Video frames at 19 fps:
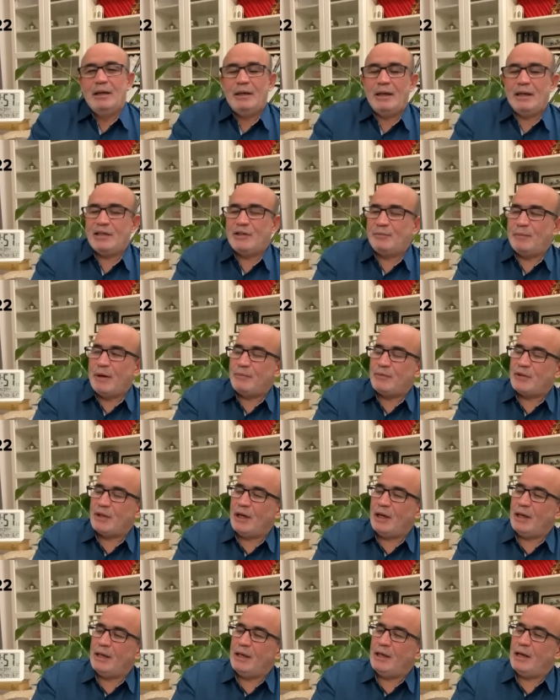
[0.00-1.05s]
لاسباب
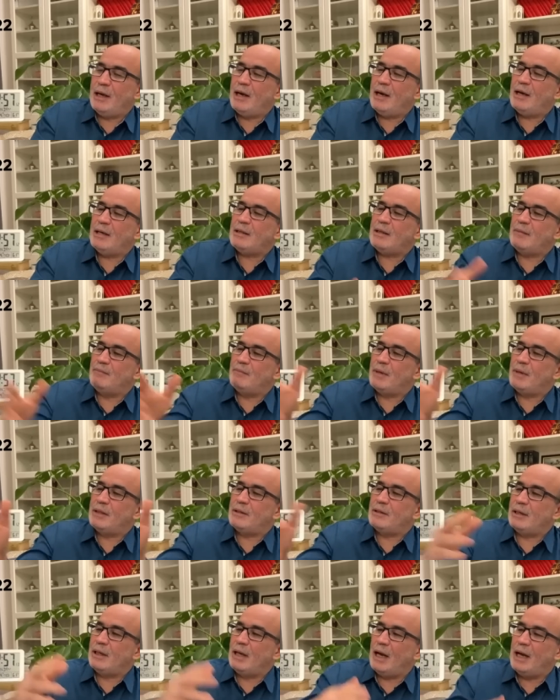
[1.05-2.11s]
صحيه
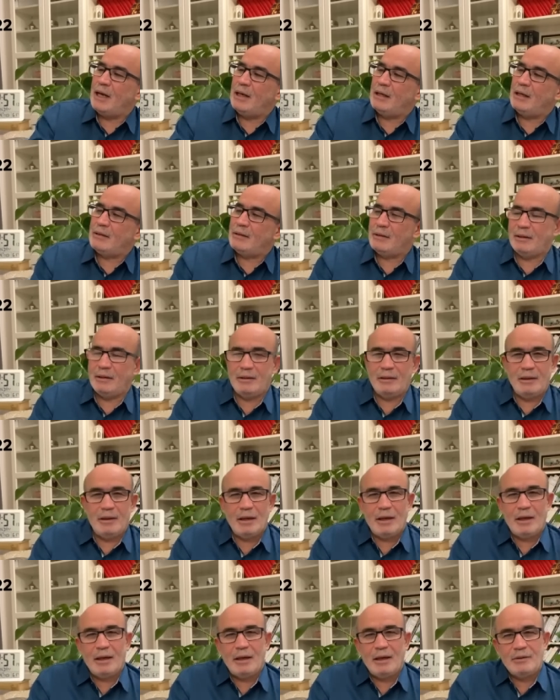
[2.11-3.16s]
تمت احاله
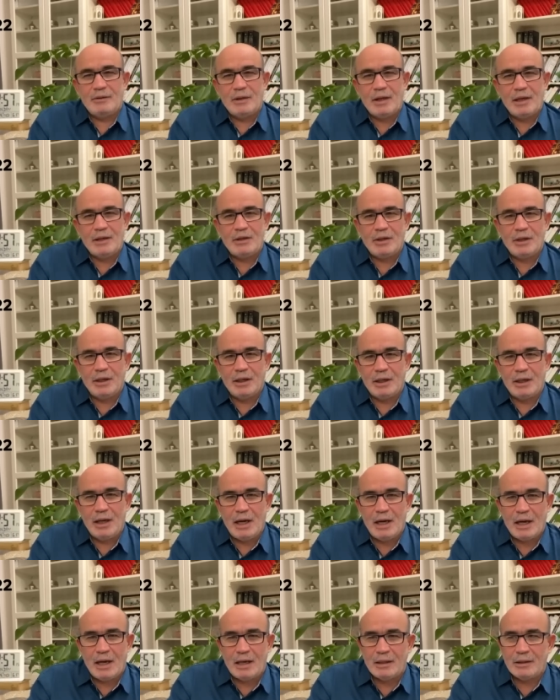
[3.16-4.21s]
الاخ سعيد
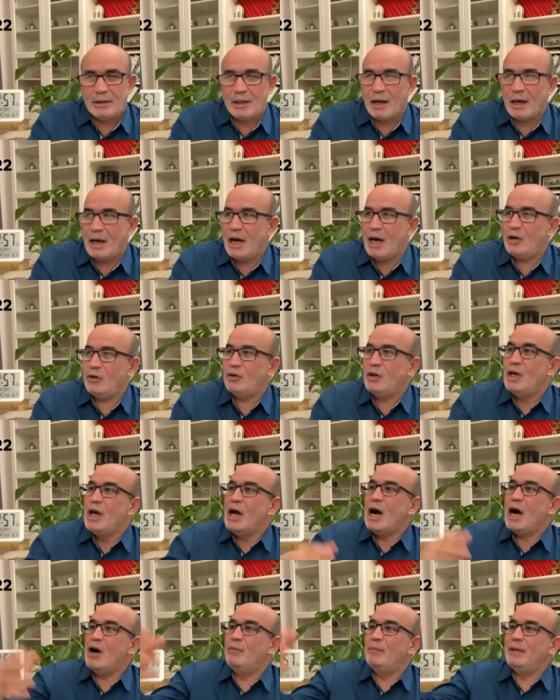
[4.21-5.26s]
شنقريحه على التقاعد
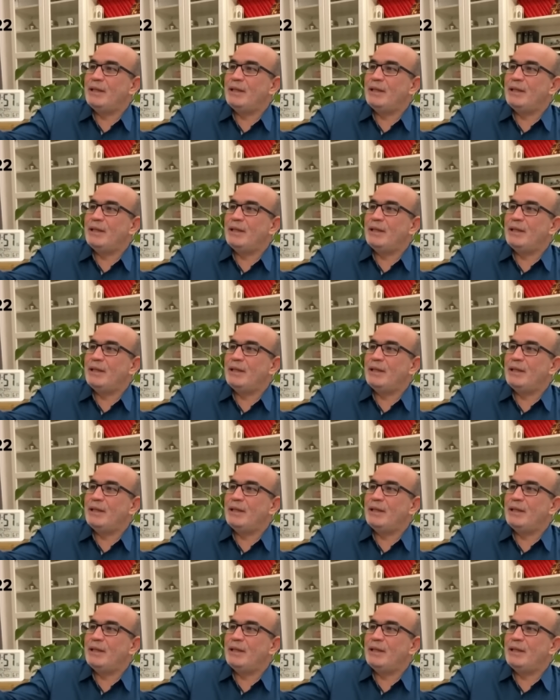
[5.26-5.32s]
او